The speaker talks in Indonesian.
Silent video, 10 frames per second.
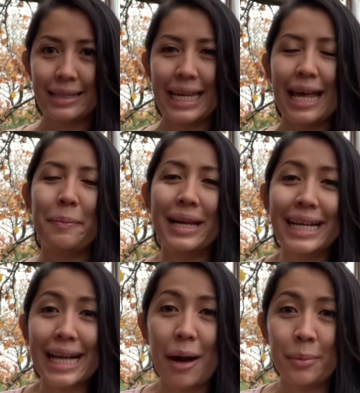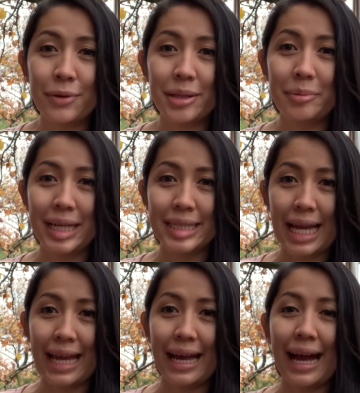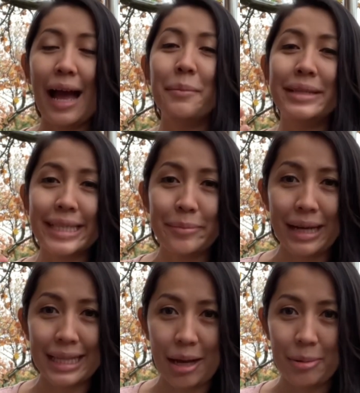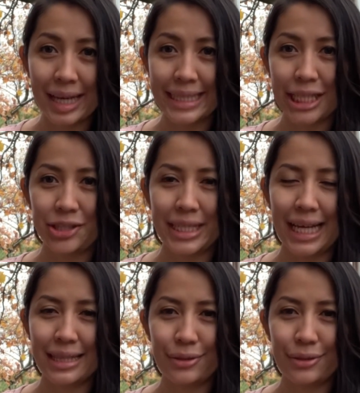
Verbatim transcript: daripada kamu temenin saya ngabisin martabaknya satu-satu.